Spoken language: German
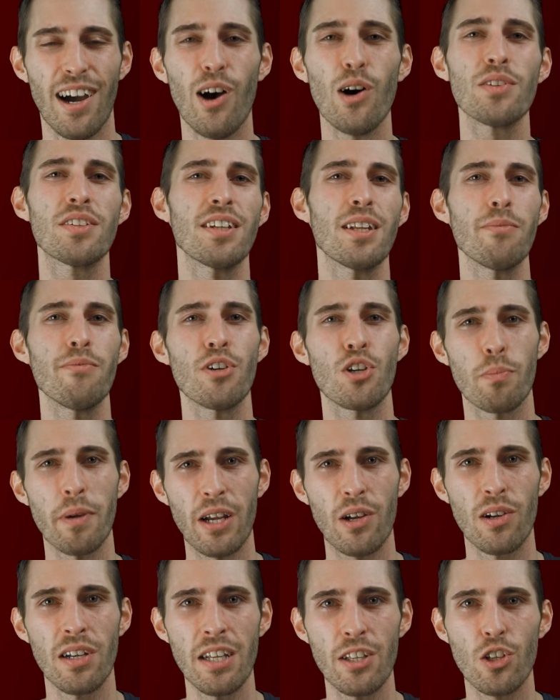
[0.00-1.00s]
Außerdem wird
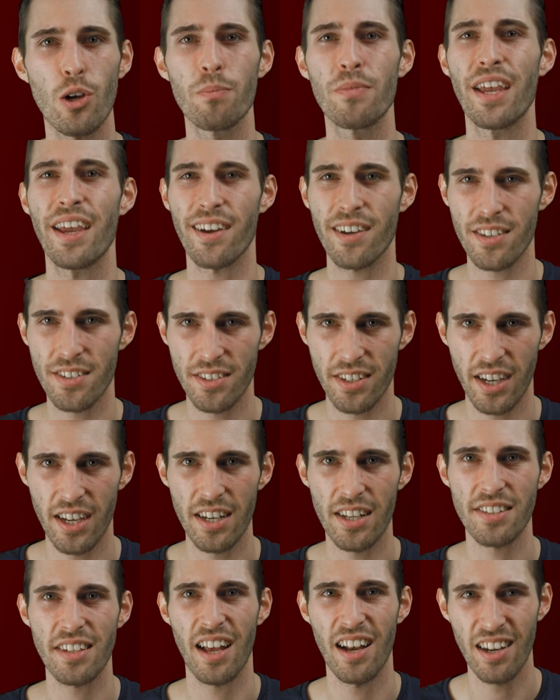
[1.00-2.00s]
spekuliert, ob der
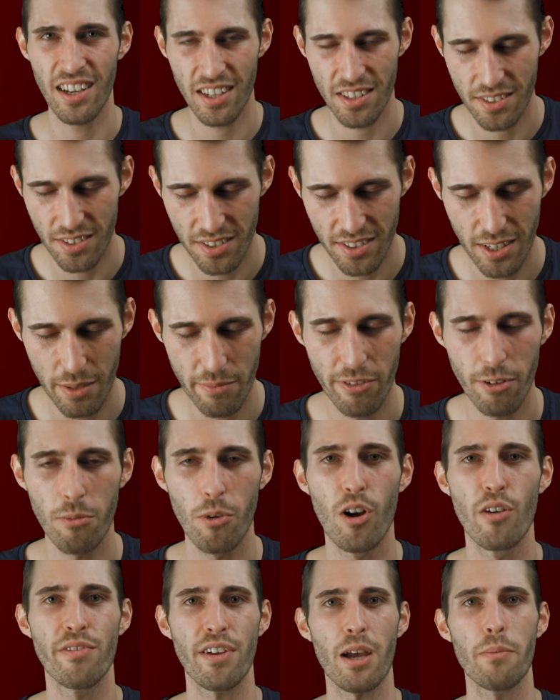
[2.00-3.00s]
RS3 das Allradsystem
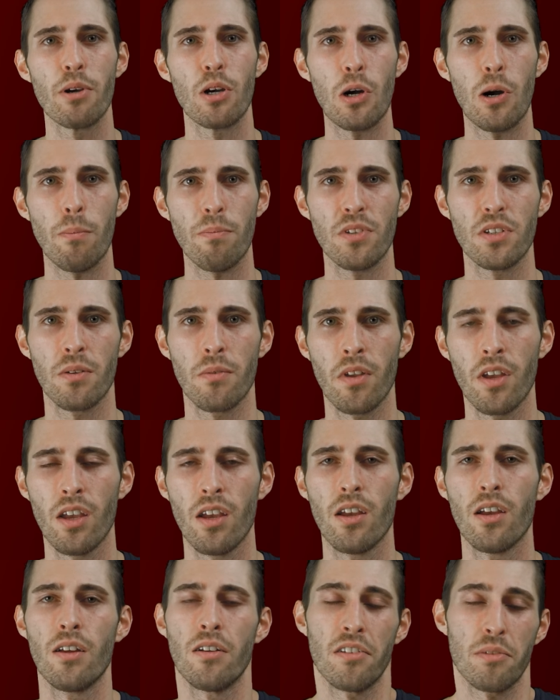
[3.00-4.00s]
vom Golf R bekommt.
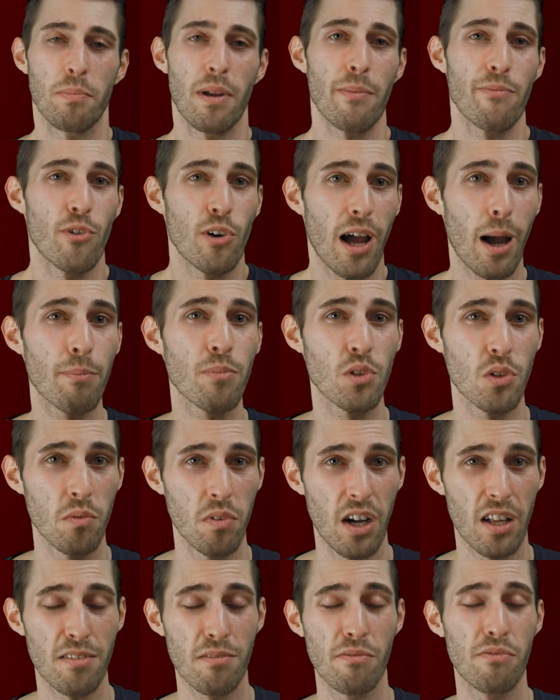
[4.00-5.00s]
Das bleibt wohl
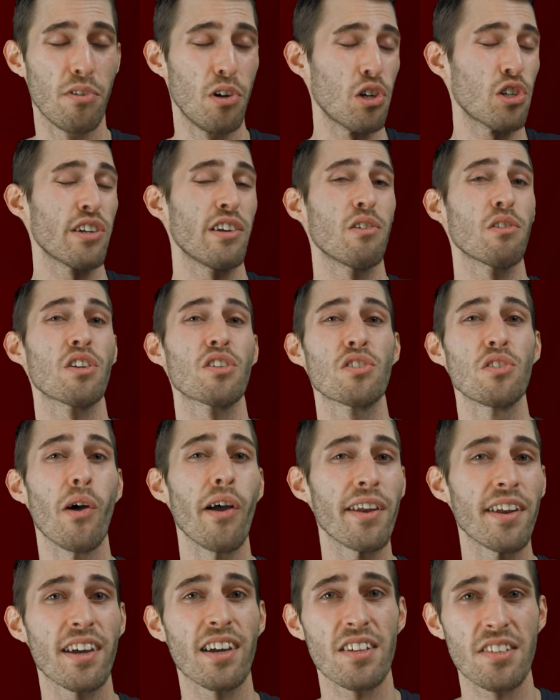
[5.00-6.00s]
abzuwarten. Vorstellung des
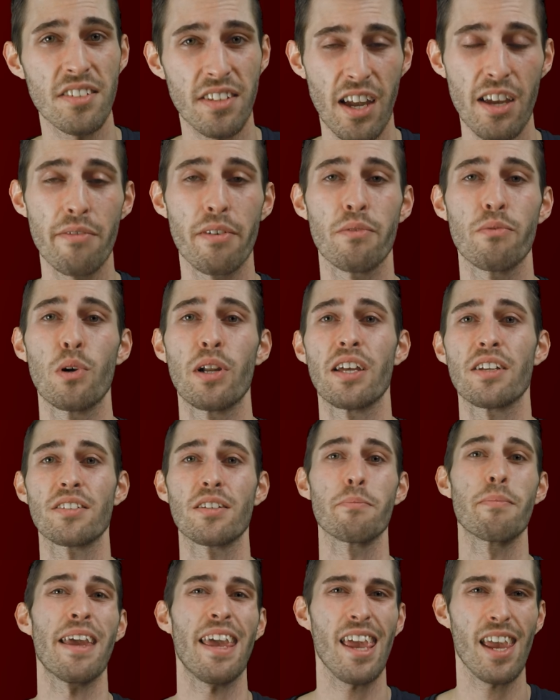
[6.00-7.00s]
neuen RS3 wird wohl
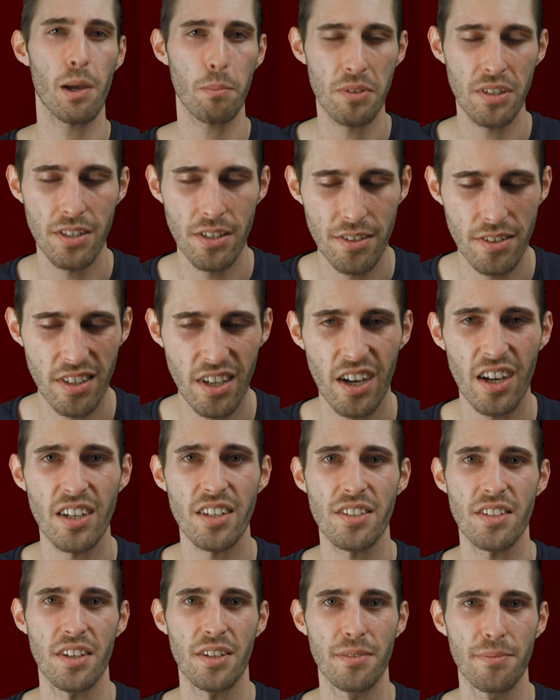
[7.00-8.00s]
erst im Herbst diesen
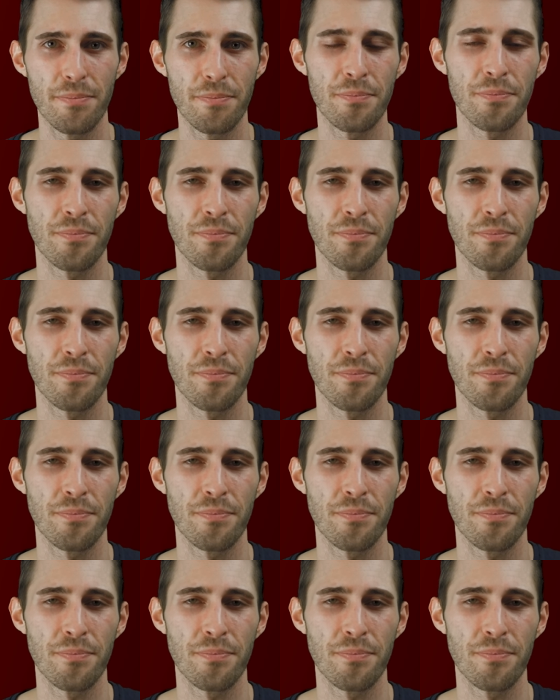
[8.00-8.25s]
Jahres sein.